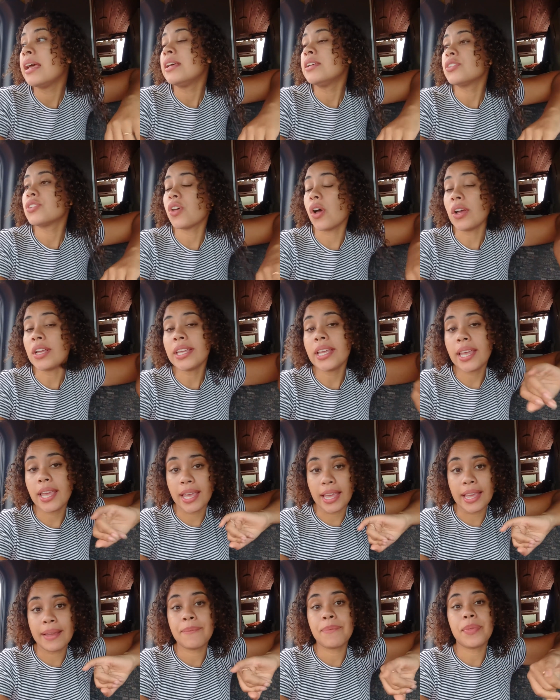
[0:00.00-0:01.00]
só
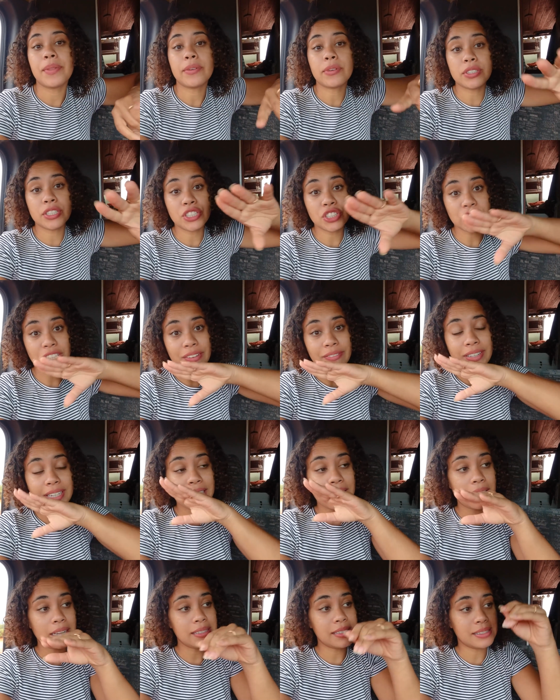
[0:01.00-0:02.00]
que quando a gente estava
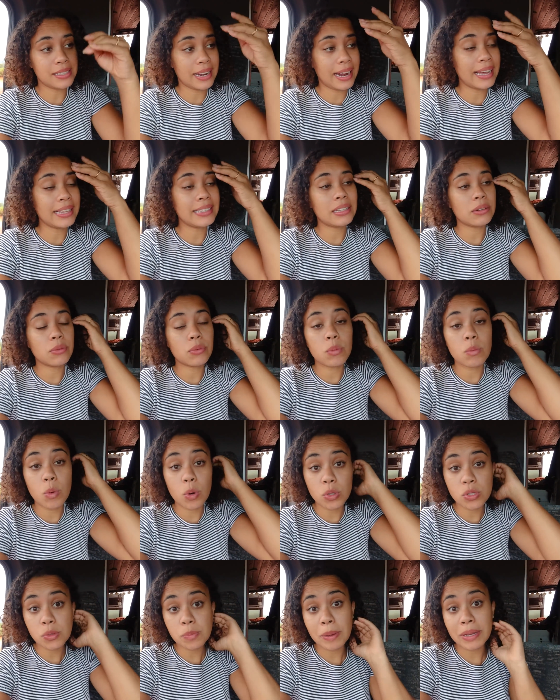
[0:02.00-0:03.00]
na estrada, um
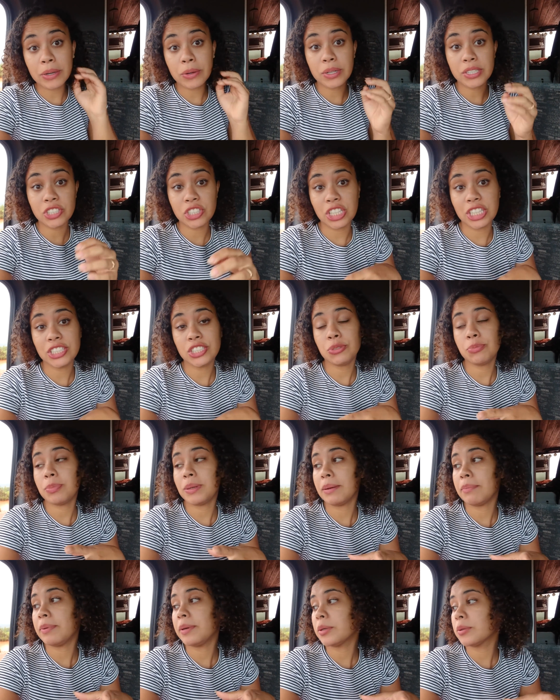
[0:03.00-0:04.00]
moço parou a gente
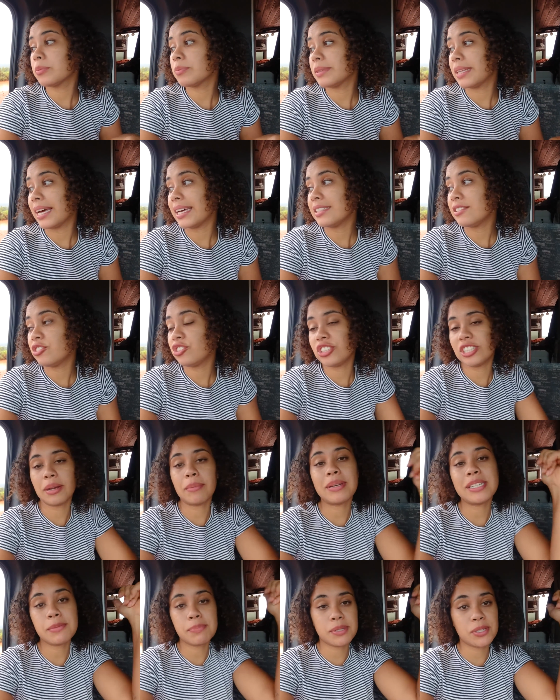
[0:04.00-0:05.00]
para perguntar se tinha
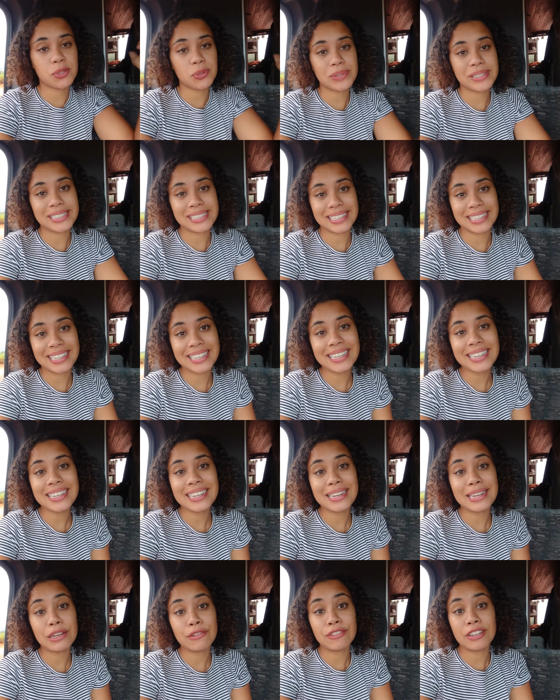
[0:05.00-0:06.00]
mais pessoas aqui, que
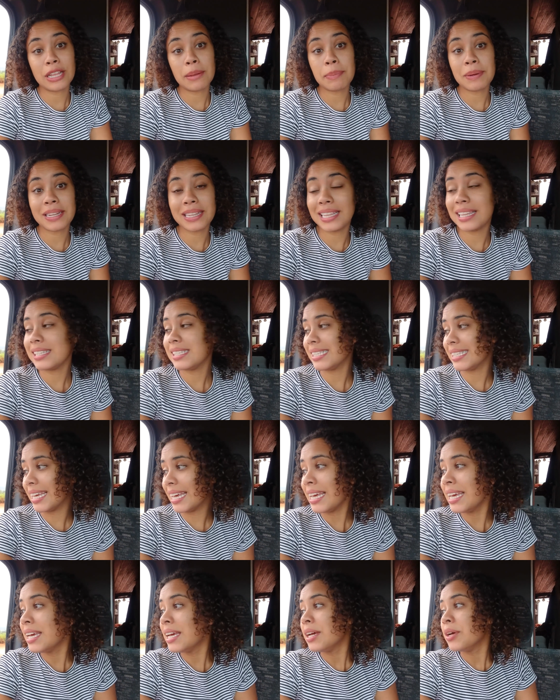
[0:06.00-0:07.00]
ele ia falar para descer,